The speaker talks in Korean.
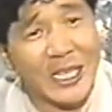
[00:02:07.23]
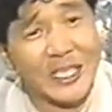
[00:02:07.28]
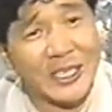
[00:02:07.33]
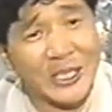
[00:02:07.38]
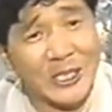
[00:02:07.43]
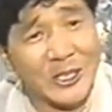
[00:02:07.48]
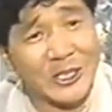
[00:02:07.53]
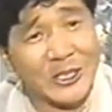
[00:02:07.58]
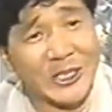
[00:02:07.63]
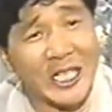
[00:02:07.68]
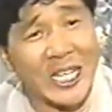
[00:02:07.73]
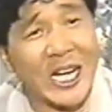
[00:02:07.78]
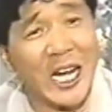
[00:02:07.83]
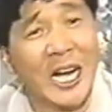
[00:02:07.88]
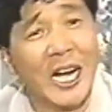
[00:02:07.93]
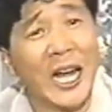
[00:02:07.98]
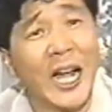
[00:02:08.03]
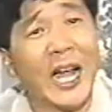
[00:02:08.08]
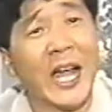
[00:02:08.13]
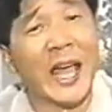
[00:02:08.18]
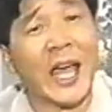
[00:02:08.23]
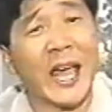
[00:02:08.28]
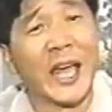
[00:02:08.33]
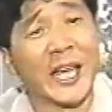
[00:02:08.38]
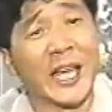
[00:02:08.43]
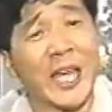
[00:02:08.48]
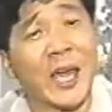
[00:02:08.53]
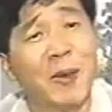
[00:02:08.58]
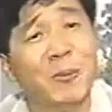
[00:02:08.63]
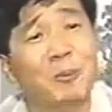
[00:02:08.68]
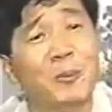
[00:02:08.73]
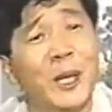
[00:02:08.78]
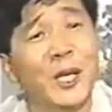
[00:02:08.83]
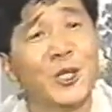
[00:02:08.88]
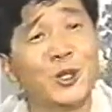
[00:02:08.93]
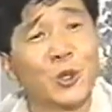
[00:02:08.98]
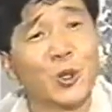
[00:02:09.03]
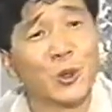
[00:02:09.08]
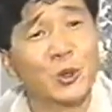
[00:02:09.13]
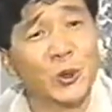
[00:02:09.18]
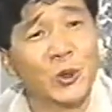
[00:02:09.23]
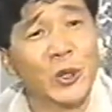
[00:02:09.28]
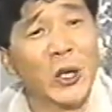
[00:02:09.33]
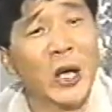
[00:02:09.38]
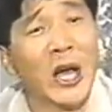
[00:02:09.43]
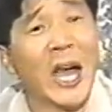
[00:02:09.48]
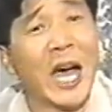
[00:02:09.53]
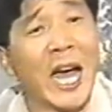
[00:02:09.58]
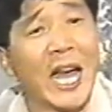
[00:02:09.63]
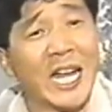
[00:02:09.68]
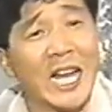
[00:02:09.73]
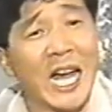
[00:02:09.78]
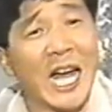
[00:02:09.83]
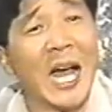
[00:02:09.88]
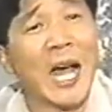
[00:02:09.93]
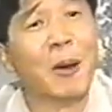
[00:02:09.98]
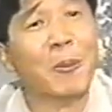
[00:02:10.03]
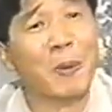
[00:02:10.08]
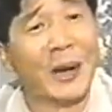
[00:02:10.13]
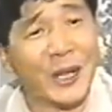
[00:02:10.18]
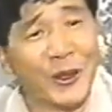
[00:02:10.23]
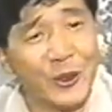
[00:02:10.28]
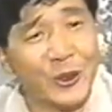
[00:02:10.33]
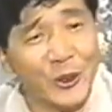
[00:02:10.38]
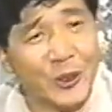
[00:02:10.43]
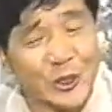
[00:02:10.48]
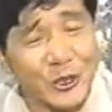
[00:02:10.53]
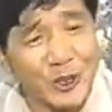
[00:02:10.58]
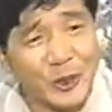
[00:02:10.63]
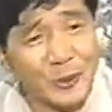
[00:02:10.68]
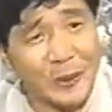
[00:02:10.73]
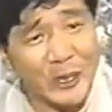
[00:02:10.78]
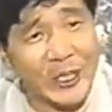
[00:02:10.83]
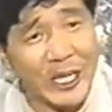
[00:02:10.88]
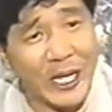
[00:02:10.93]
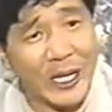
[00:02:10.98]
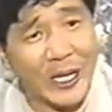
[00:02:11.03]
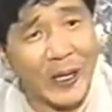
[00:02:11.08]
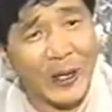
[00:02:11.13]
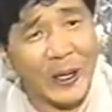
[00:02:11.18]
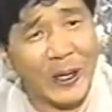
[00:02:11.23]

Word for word: 그래서 제가 캠페인송도 하나 만들었습니다.